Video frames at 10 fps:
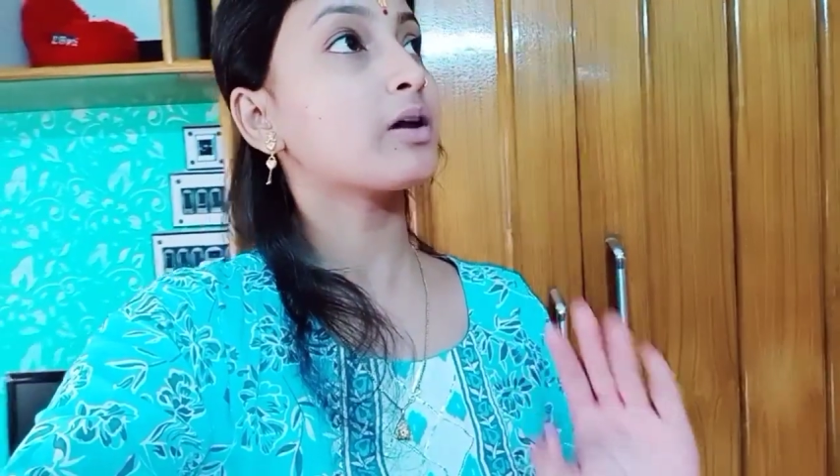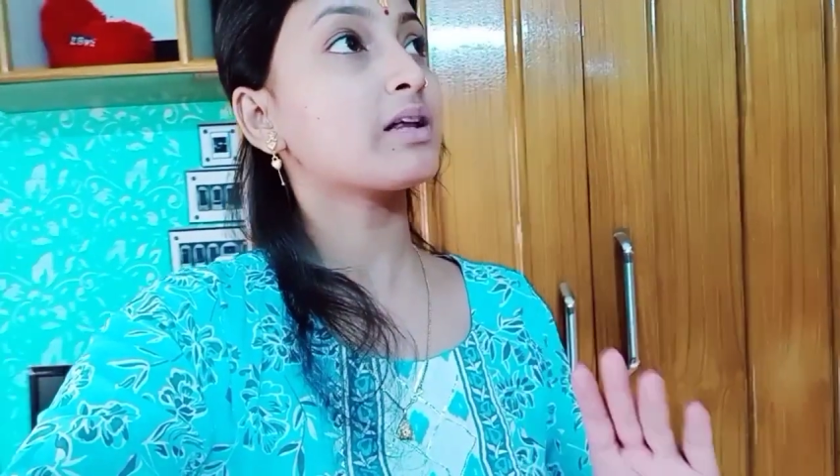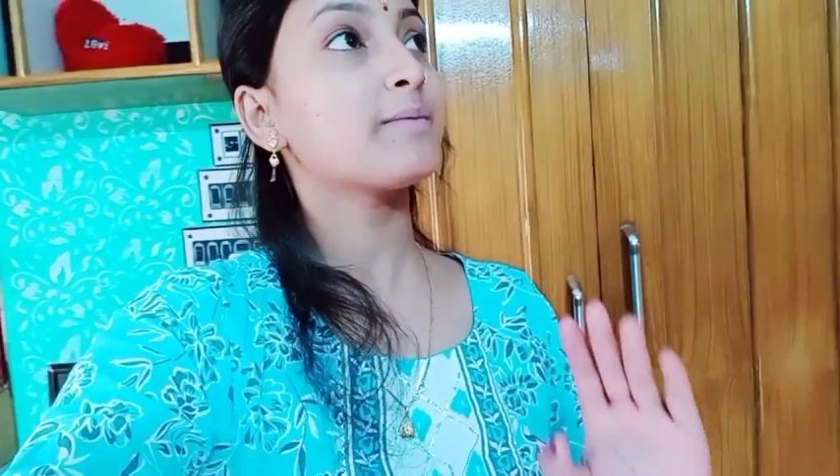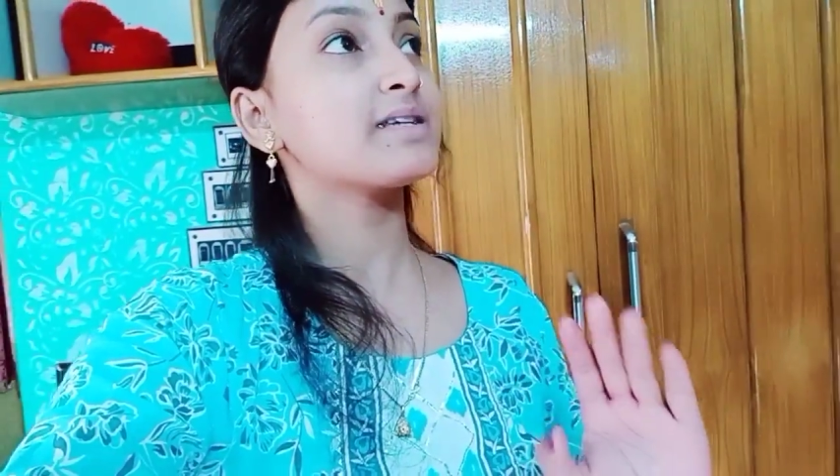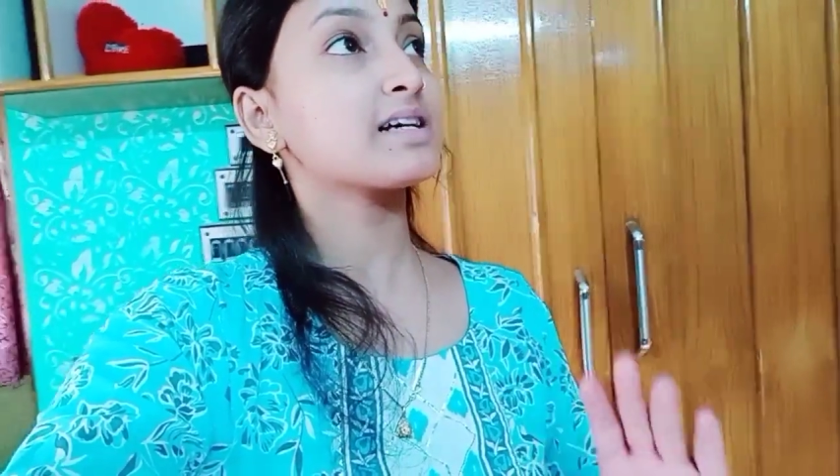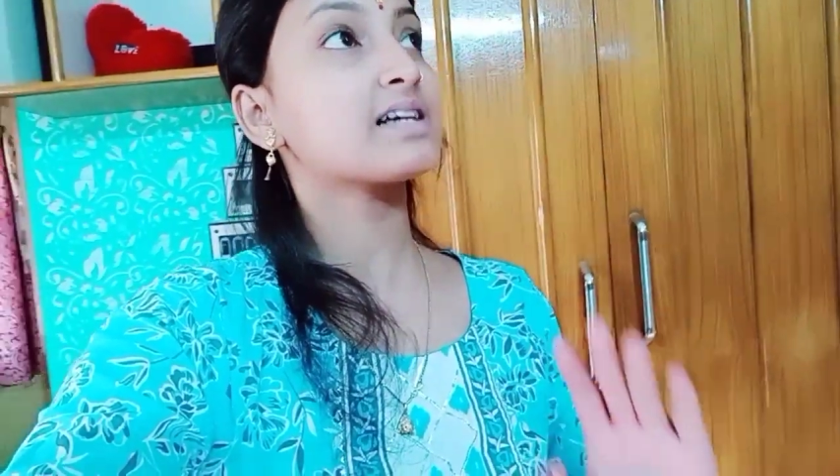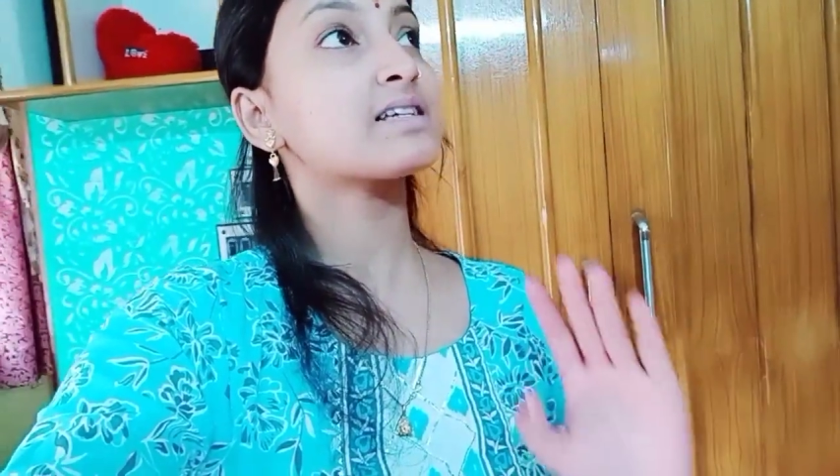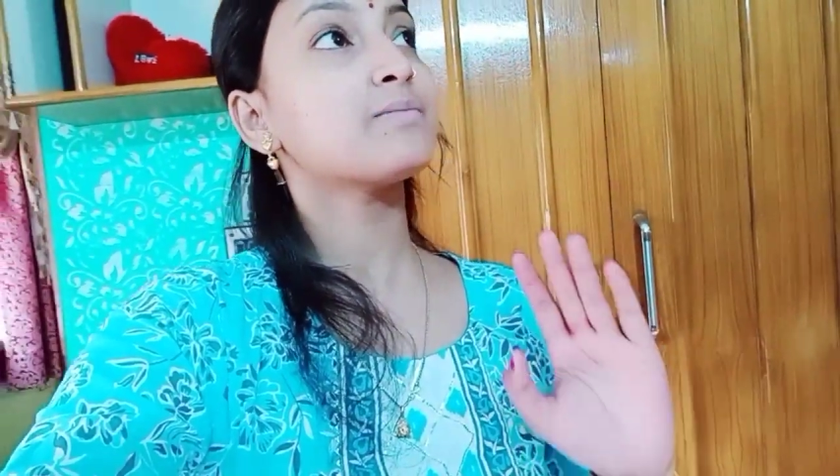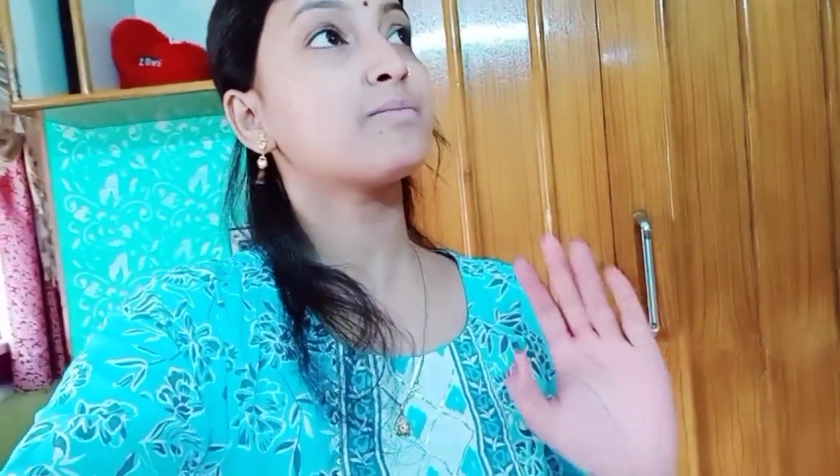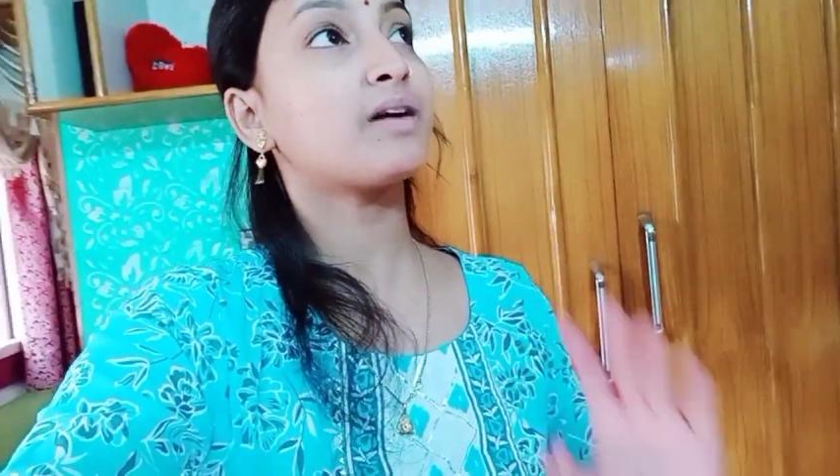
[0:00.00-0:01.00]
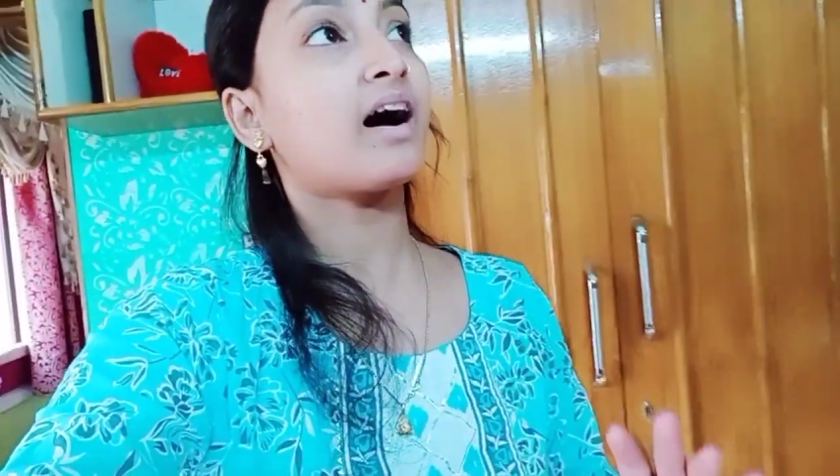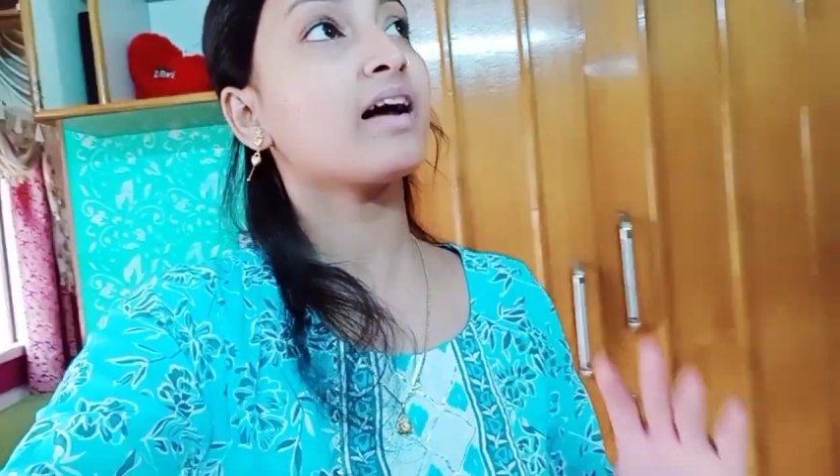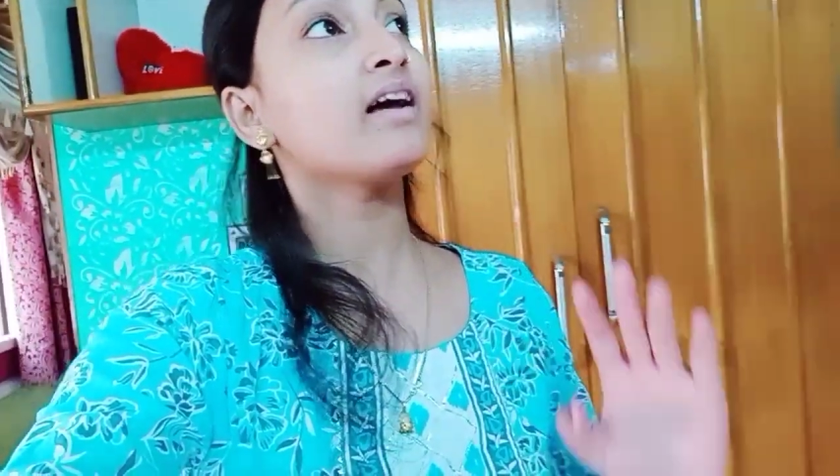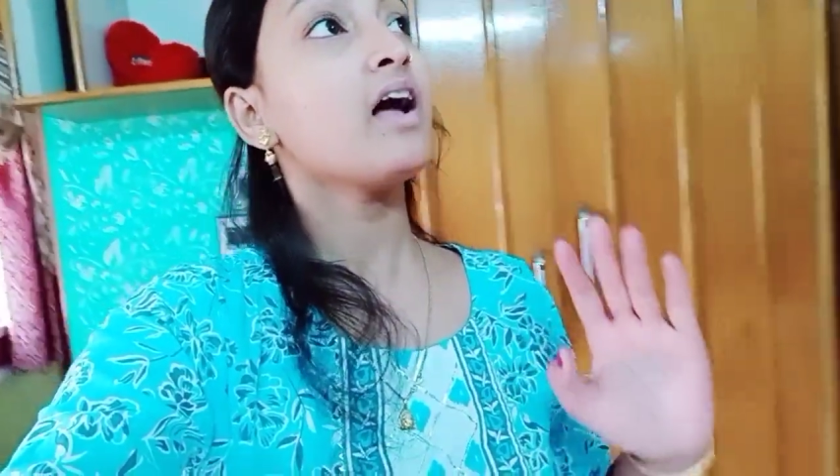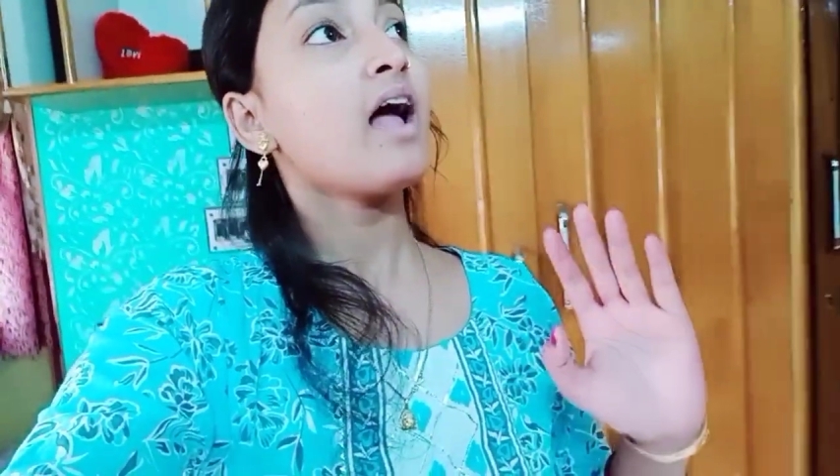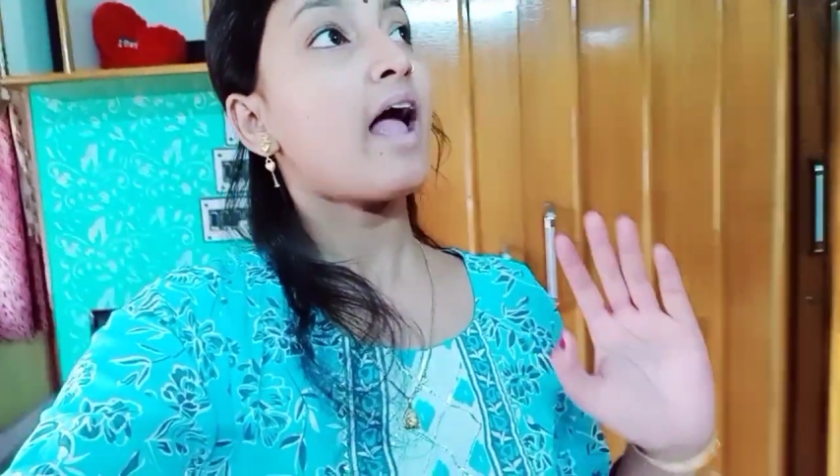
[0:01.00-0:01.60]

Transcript: ঘড়িতে বেজে গেছে প্রায়